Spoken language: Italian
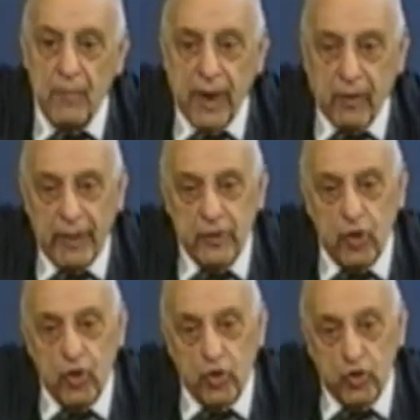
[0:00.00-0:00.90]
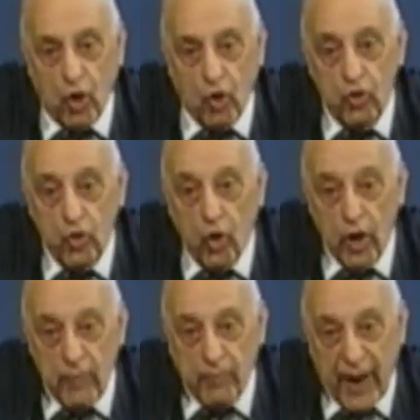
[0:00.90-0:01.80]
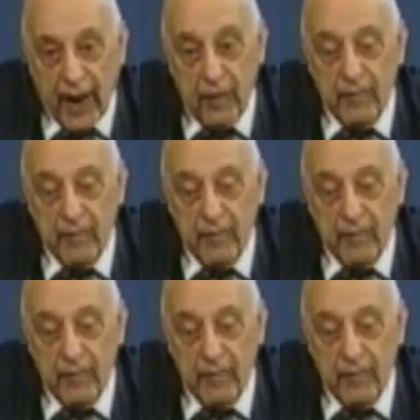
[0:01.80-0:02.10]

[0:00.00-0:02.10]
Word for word: perché quando io do non il pane,